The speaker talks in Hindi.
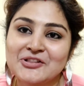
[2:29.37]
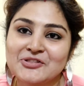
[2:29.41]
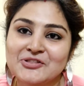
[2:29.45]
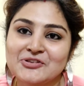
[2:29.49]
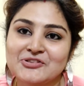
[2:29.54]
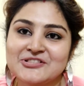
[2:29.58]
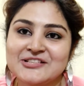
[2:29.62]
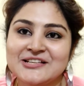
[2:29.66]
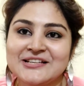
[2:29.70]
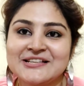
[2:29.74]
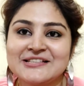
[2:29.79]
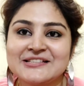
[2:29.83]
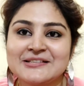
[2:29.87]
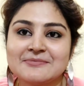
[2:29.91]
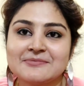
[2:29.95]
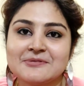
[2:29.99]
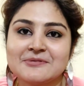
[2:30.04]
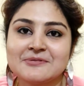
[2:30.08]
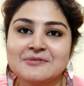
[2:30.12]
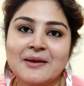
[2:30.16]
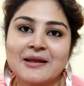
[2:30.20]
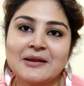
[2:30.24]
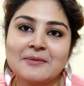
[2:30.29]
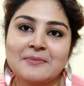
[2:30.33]
तो चलिए
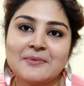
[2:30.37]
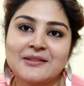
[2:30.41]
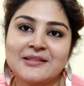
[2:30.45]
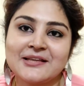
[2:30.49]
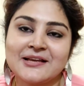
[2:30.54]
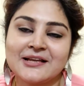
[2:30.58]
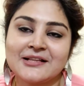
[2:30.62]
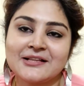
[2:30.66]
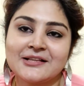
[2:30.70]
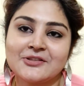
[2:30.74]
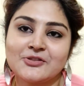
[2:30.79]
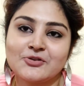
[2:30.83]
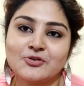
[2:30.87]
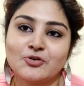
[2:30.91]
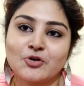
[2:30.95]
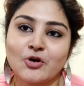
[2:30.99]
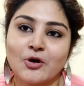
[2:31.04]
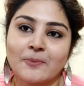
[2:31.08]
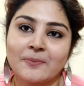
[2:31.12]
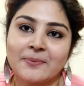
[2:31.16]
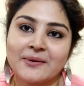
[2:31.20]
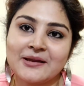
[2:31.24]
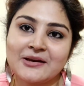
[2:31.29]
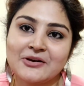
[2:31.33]
सबसे पहले मैं दिखा देती हूँ
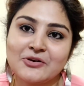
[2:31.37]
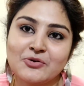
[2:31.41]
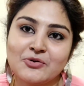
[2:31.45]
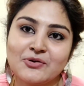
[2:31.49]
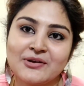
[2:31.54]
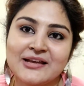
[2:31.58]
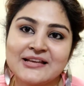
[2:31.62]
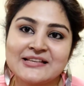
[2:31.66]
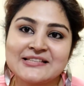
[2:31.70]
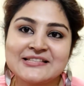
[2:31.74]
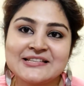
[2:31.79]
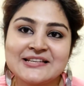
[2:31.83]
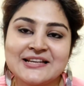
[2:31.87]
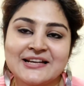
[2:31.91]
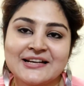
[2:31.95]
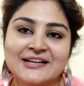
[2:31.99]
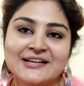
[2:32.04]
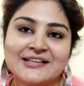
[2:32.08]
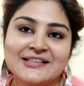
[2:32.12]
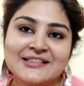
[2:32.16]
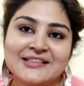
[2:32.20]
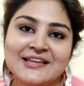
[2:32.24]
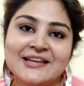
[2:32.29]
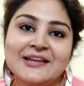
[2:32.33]
टॉप की लुक कैसी
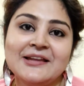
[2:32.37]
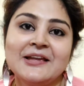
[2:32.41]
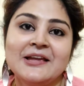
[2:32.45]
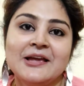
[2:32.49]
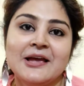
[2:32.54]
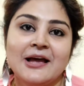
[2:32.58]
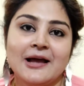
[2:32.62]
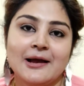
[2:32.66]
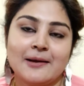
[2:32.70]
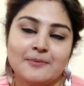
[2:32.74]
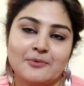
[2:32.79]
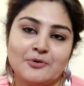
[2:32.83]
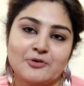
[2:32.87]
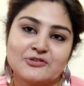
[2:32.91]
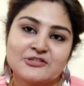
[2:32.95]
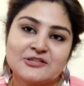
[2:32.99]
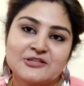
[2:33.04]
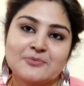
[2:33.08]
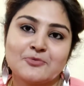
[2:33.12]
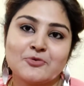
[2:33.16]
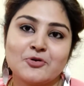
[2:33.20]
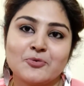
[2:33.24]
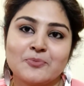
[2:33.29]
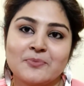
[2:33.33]
लग रही थी हम लोग
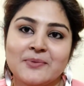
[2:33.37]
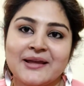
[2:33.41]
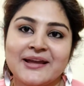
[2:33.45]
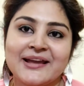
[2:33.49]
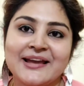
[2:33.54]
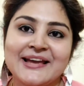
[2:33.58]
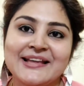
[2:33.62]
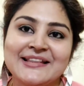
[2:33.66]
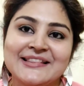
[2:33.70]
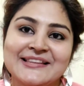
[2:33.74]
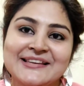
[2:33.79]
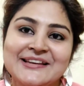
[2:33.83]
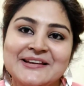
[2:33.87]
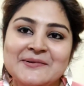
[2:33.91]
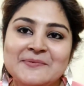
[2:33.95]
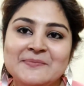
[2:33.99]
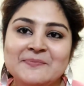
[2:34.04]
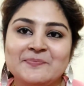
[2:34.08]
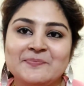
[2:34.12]
जब घूमने गए थे